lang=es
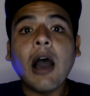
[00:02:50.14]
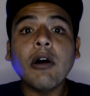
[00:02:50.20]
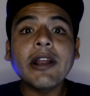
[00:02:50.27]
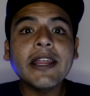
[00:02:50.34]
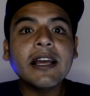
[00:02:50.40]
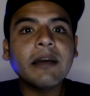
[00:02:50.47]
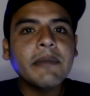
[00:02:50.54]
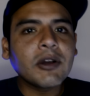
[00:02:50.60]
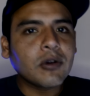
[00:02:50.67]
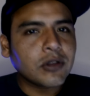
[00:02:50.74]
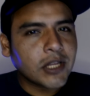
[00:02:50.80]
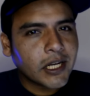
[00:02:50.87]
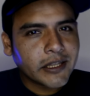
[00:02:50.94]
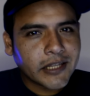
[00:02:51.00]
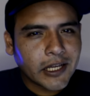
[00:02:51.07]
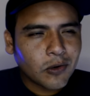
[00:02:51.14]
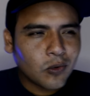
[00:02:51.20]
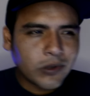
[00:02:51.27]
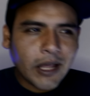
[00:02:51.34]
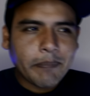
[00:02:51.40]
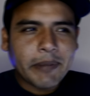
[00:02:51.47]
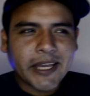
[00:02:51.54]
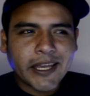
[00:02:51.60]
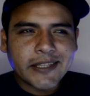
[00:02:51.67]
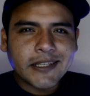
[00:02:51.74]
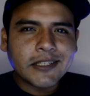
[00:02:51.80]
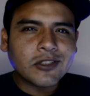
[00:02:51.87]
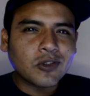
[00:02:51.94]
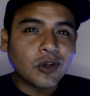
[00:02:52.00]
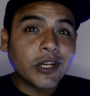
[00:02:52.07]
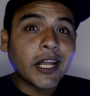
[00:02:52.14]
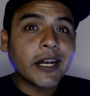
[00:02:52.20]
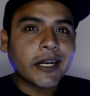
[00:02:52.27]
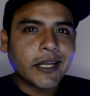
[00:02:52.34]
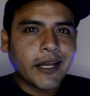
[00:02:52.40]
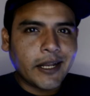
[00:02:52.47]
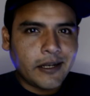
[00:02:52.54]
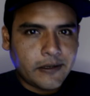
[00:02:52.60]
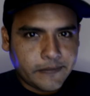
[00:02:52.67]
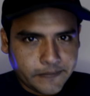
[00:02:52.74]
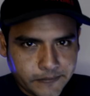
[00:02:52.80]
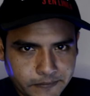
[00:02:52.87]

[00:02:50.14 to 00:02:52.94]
Ahora déjame contarte una pequeña historia real.